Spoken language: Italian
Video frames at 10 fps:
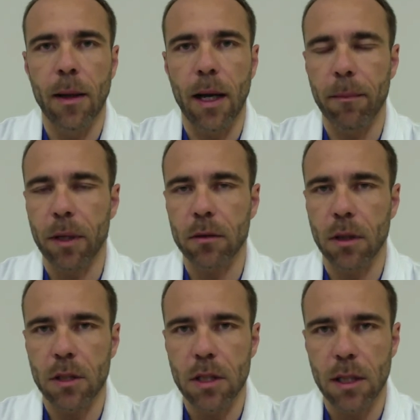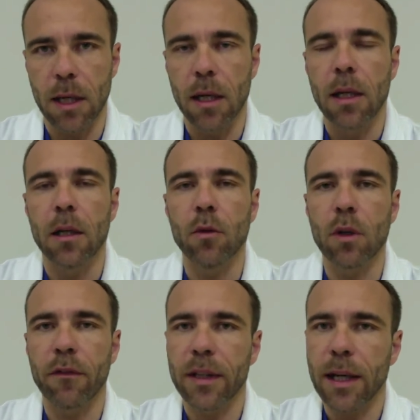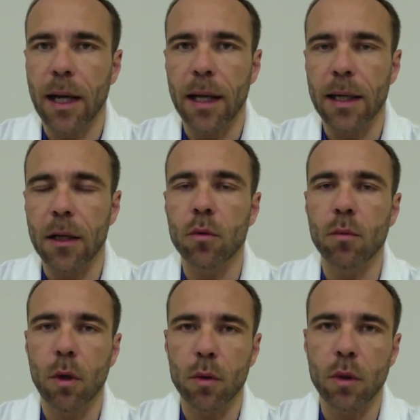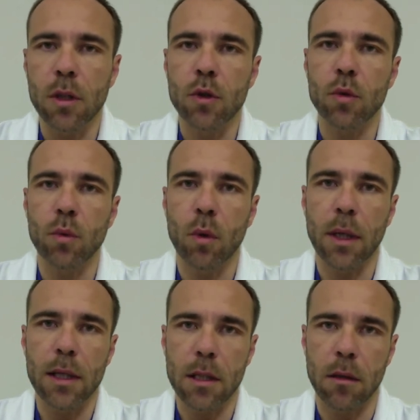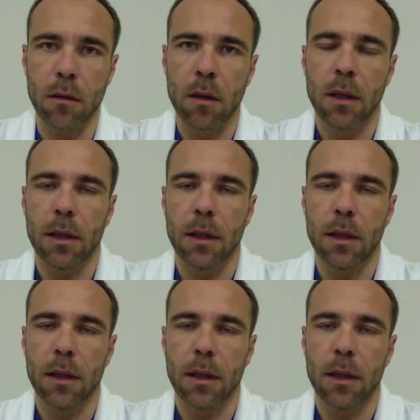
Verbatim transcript: alla partomagesia non vedrà in alcun modo il suo rischio